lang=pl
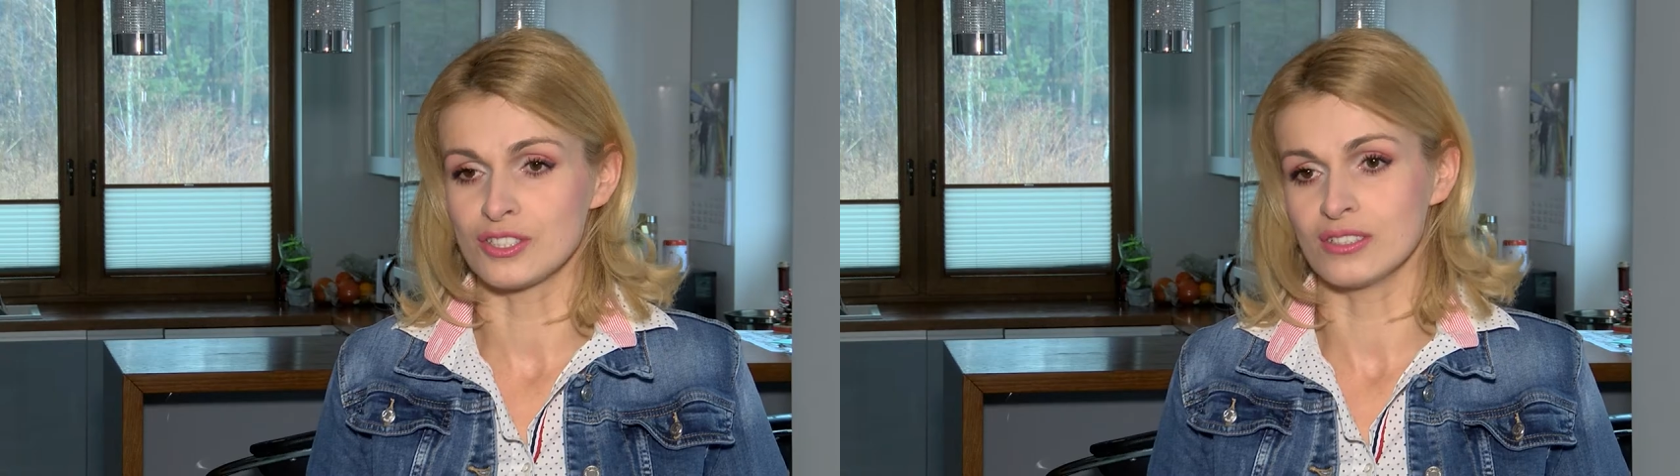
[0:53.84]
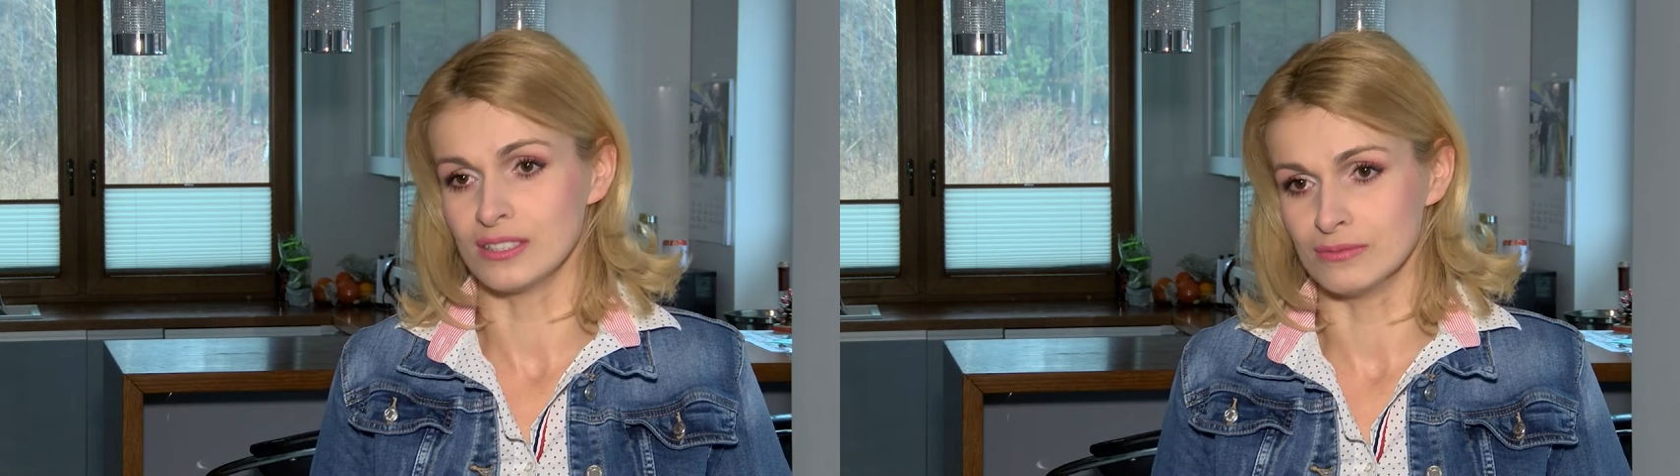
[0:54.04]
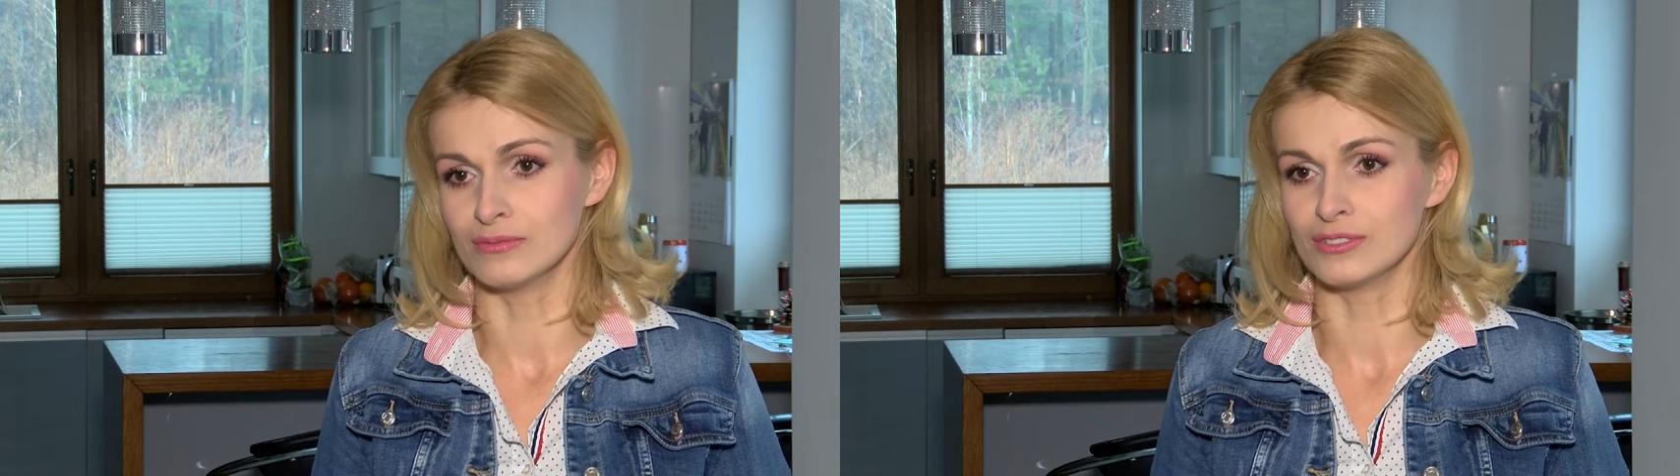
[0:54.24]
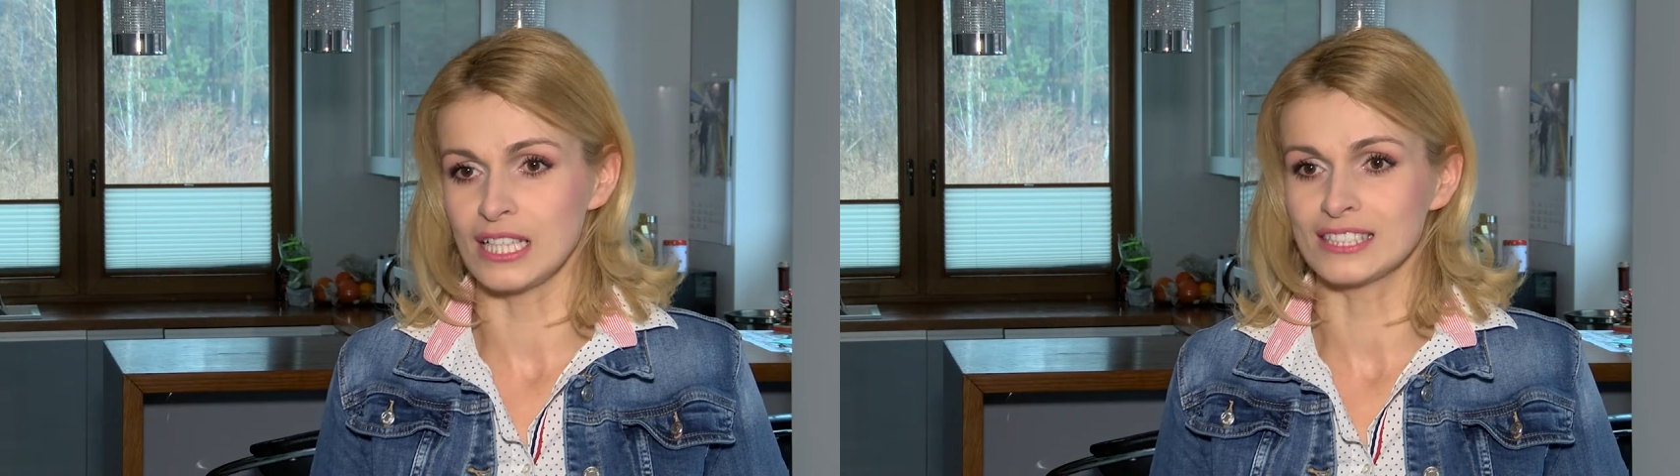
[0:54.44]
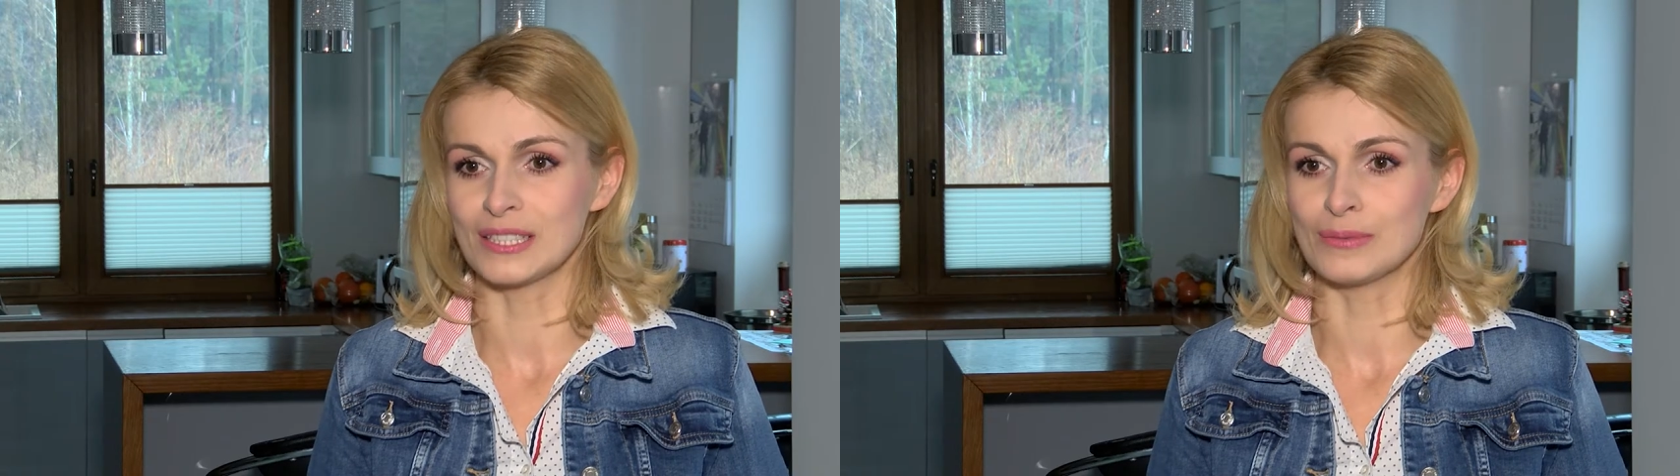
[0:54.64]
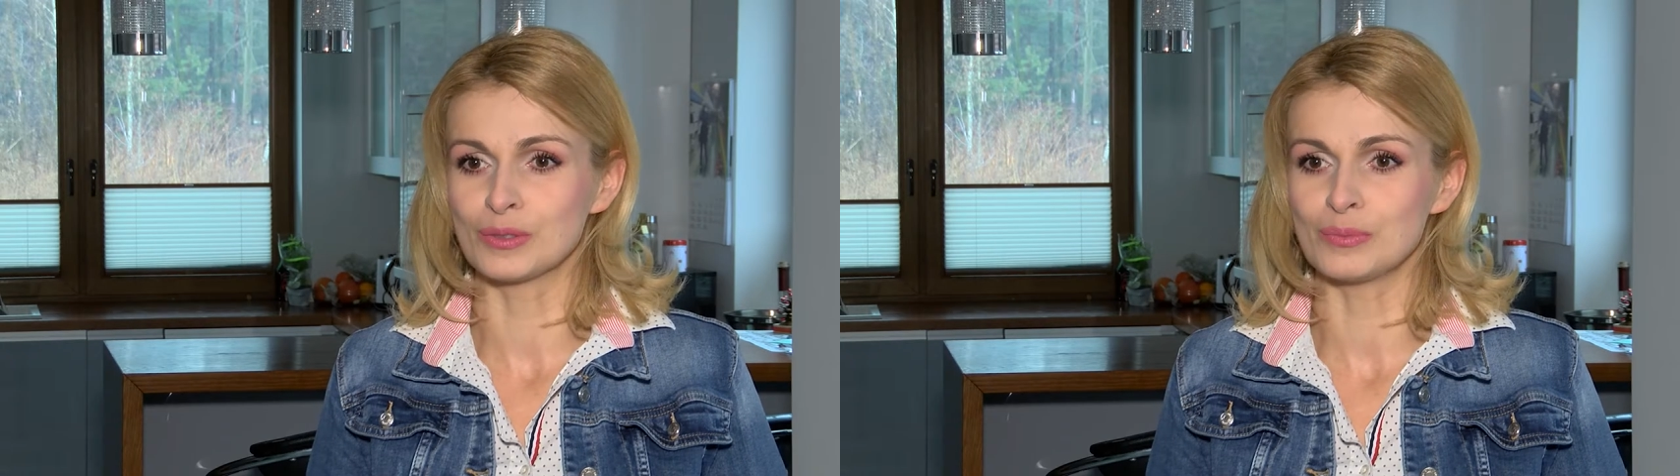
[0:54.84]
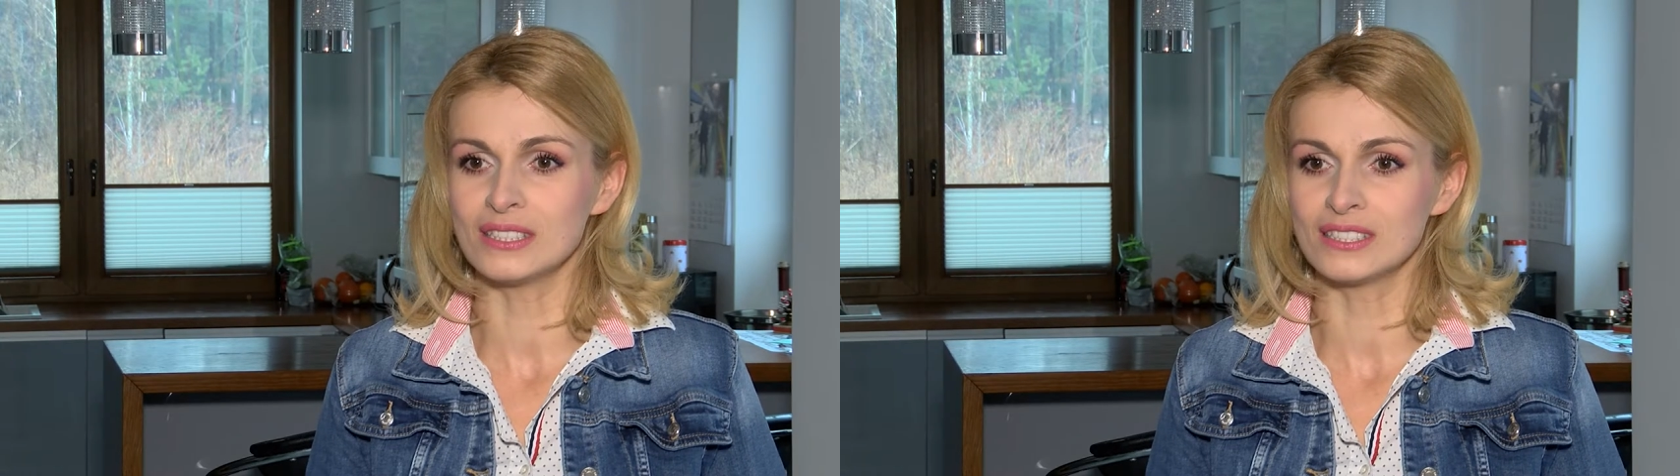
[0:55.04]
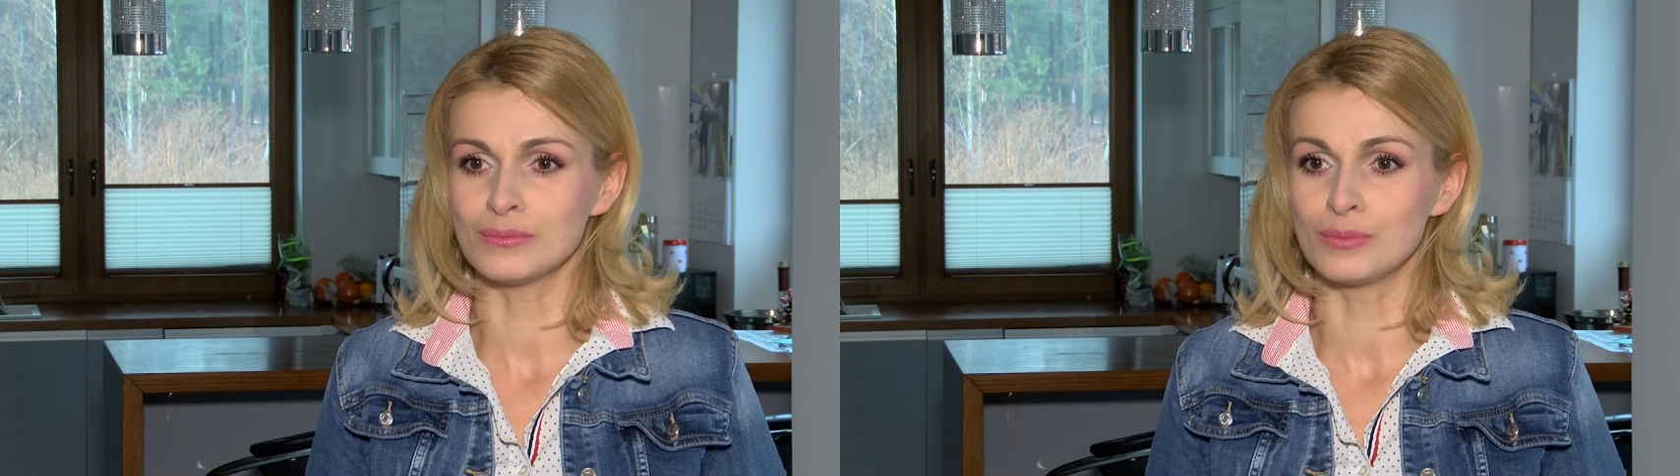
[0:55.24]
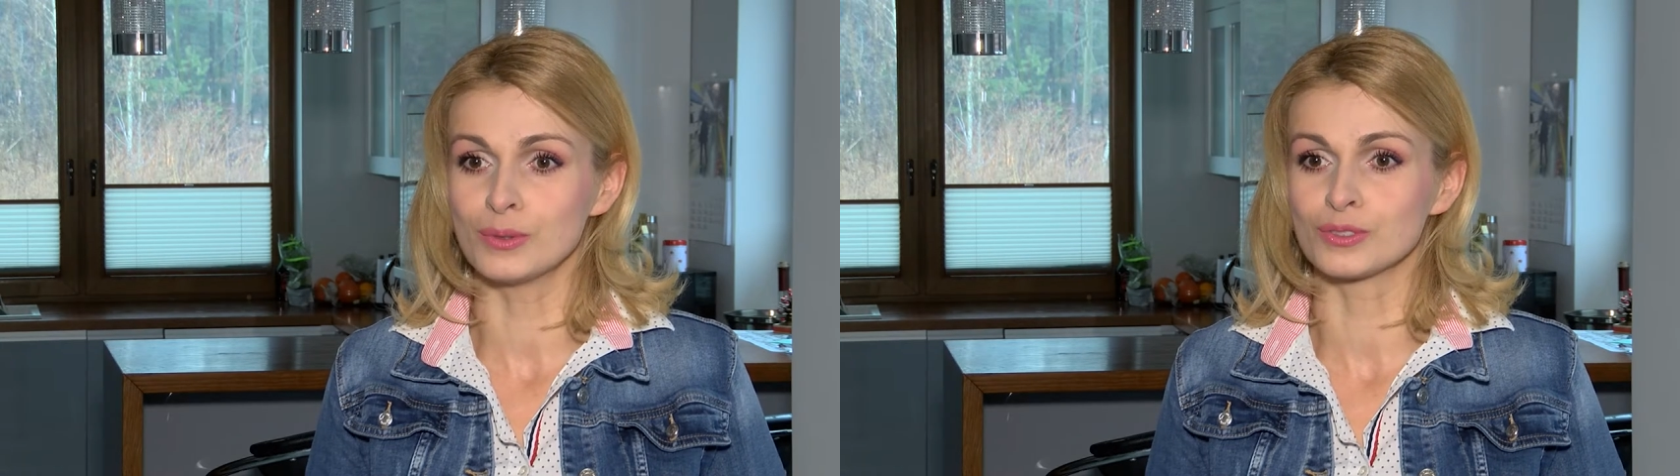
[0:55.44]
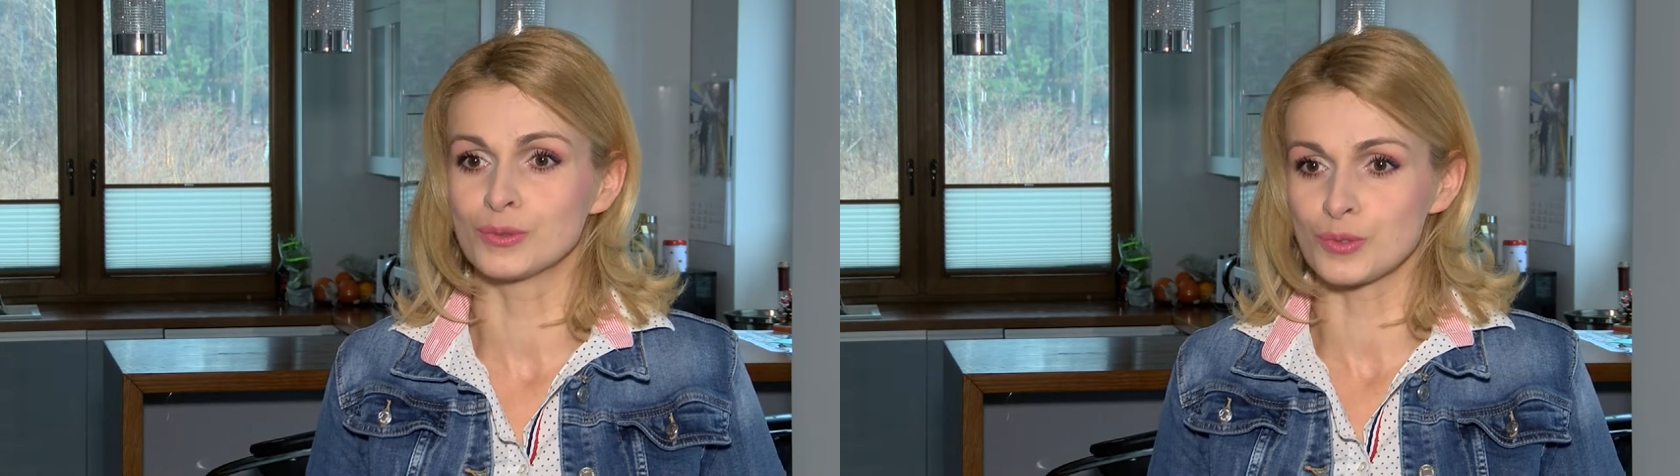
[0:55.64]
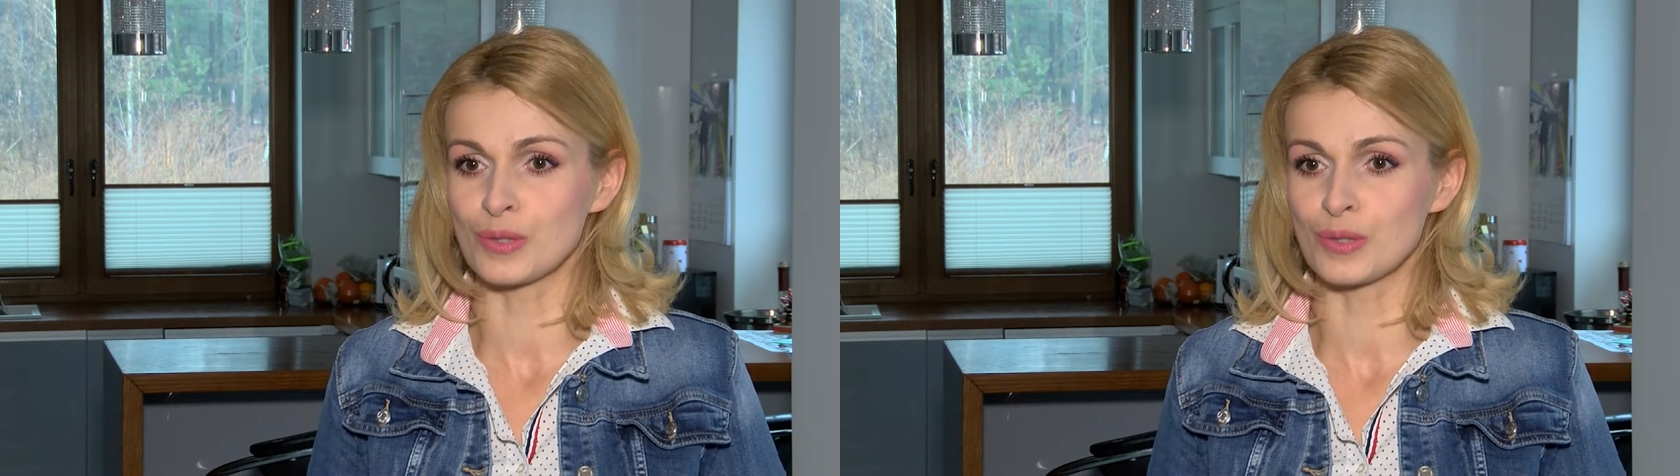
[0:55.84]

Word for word: czyli ciastem od pizzy plus